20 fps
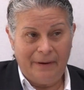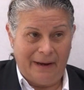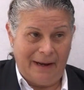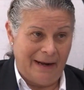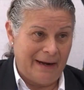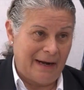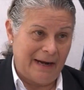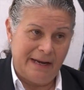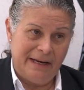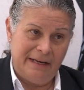
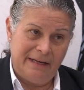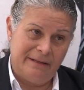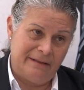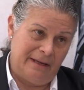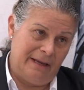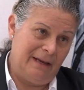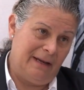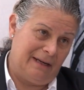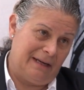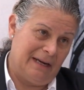a raíz
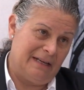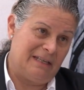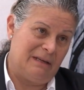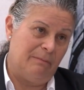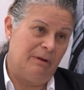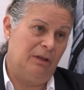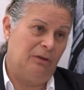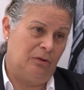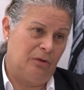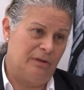del
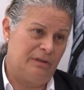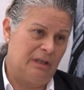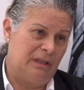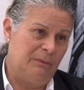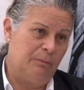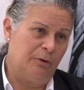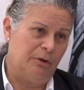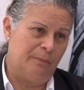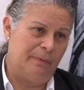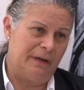crecimiento de este
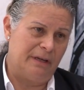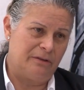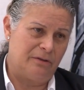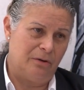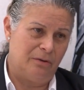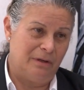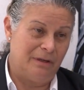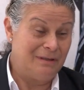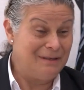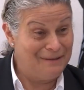tipo de
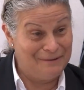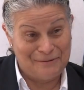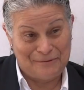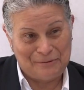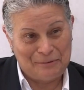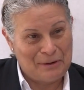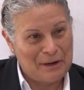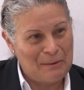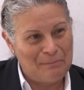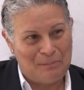operaciones, no
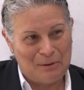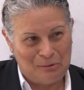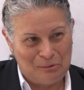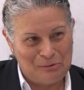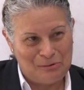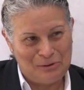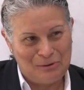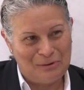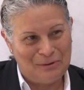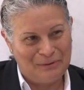solo en el
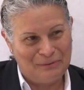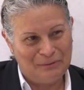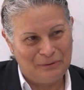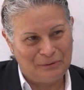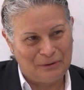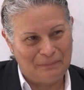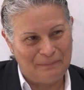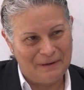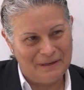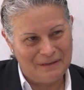Perú, sino en
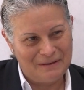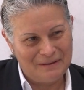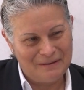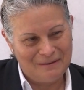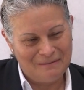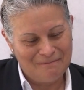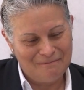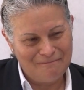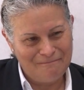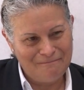otros países